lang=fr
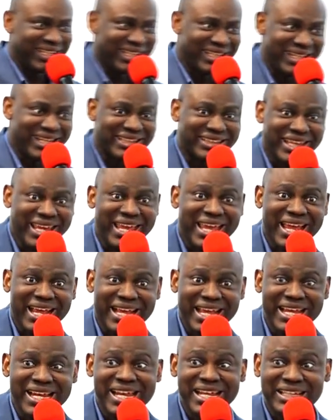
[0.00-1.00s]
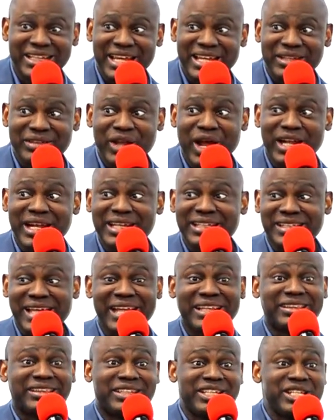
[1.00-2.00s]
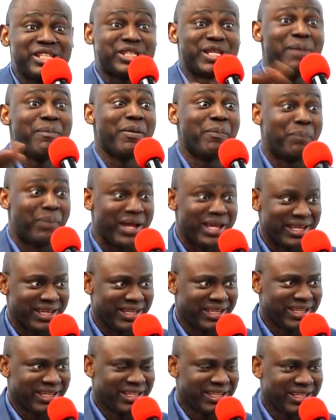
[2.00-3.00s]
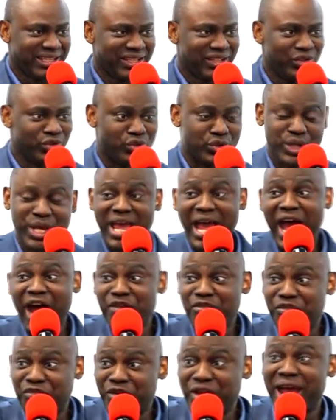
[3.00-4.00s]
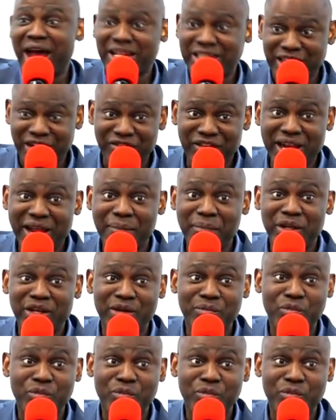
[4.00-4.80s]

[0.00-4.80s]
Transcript: il était, sa dixième plaie. Dieu a fait à travers la main de